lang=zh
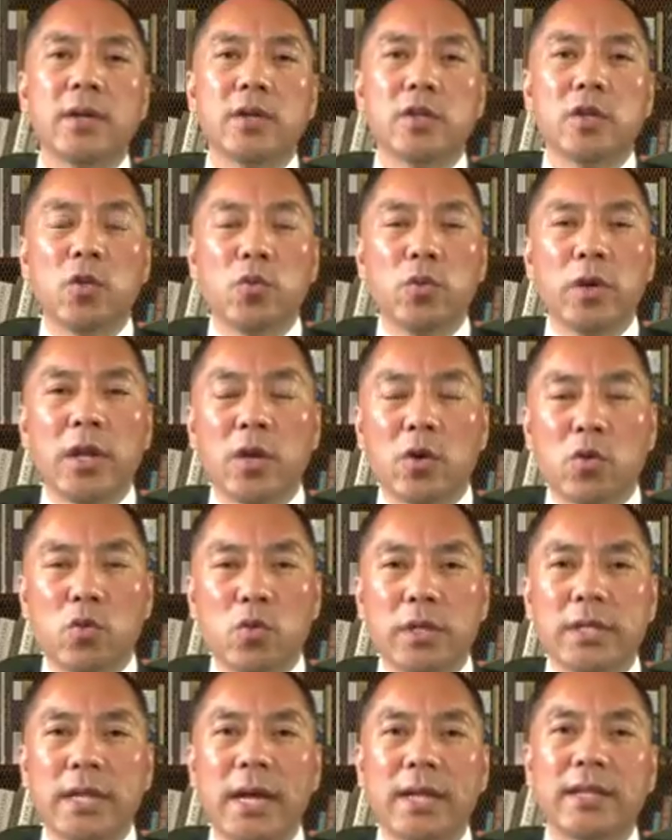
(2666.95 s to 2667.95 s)
这为了
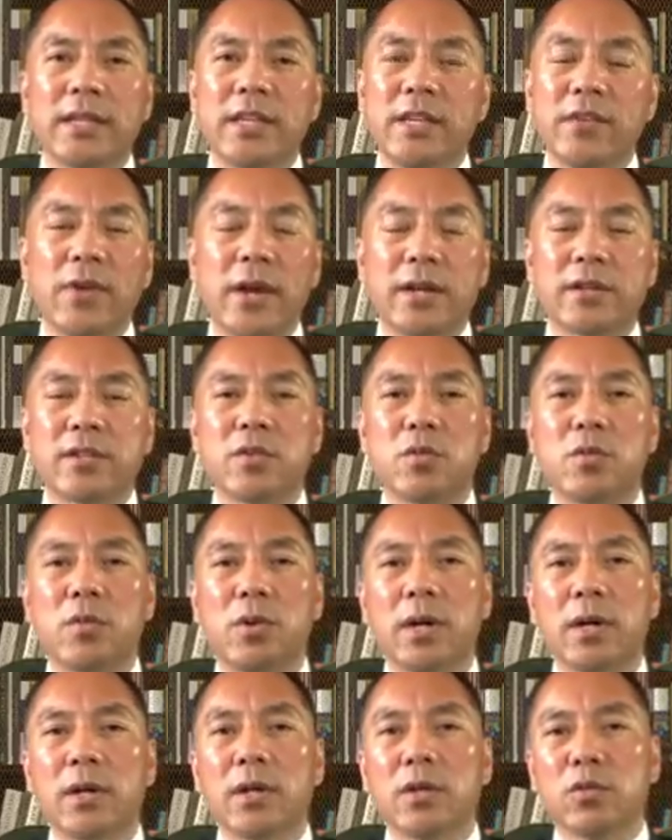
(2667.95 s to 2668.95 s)
国家的依法治
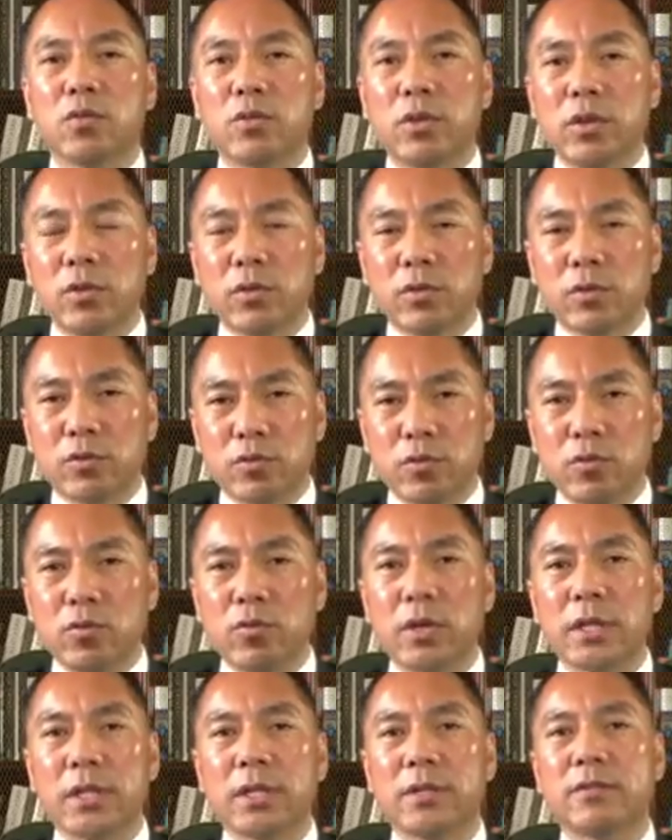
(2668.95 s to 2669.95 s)
国，推动中
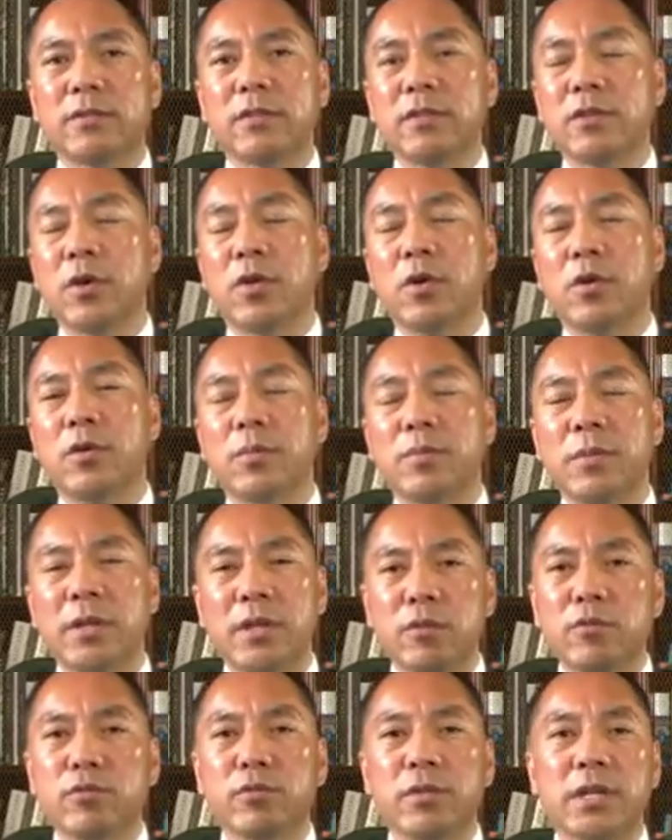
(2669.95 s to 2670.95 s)
国的自由
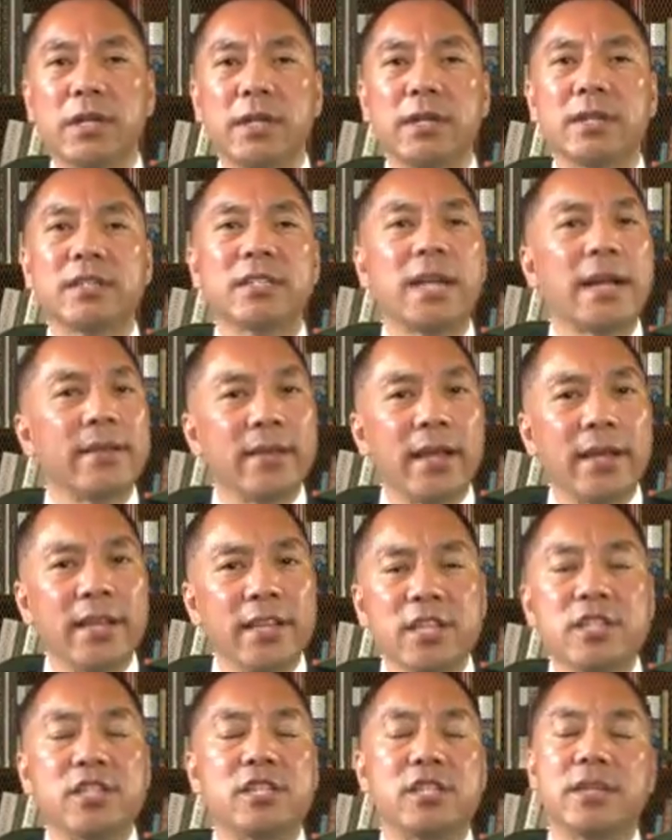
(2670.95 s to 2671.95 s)
民主的人站在
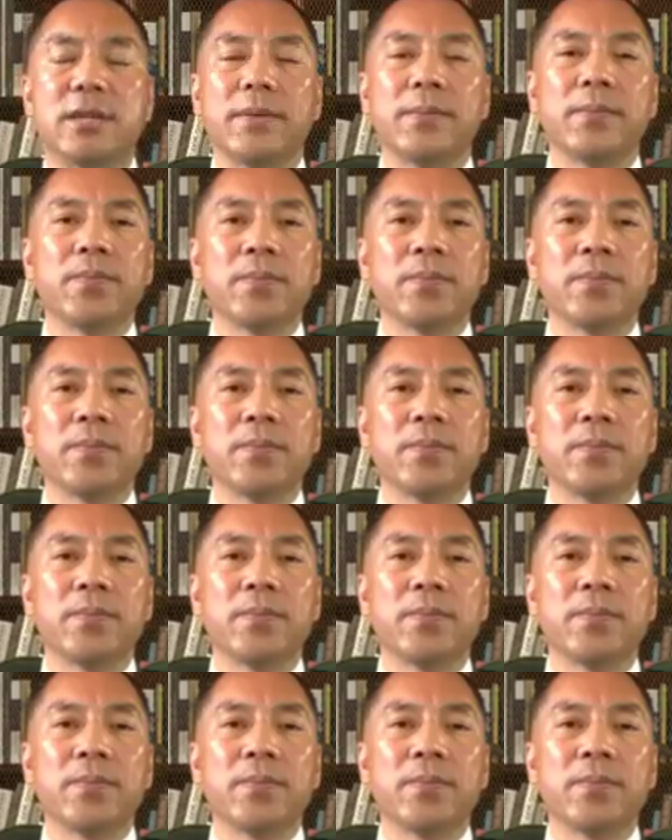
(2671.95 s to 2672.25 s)
一起，